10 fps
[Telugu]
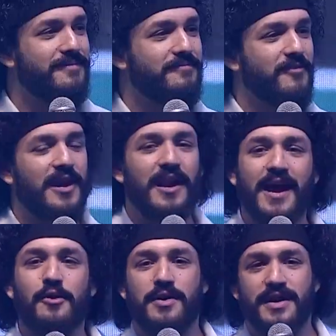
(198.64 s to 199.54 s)
వాళ్ళు
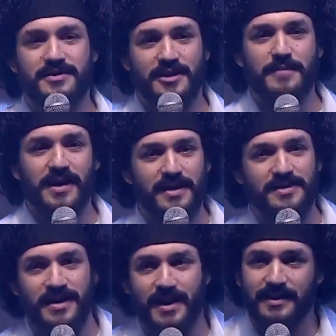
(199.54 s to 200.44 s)
లేకుండా ఈ సినిమా ఇలా
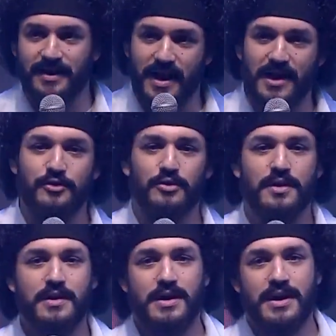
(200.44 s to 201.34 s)
జరిగేది కాదు
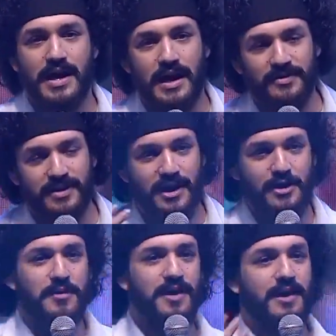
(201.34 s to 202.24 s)
అరవింద్ గారు
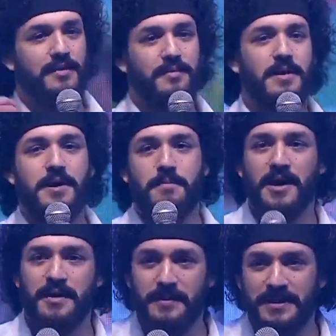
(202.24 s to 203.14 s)
మా మన
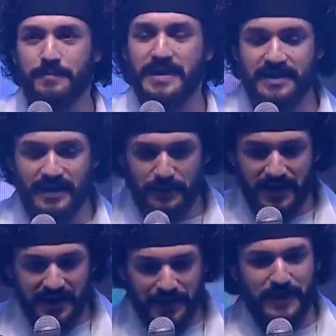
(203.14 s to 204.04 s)
మీద పెట్టిన
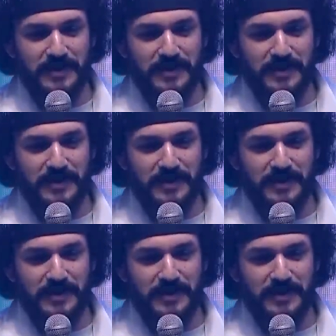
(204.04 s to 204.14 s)
నమ్మకాన్ని మేము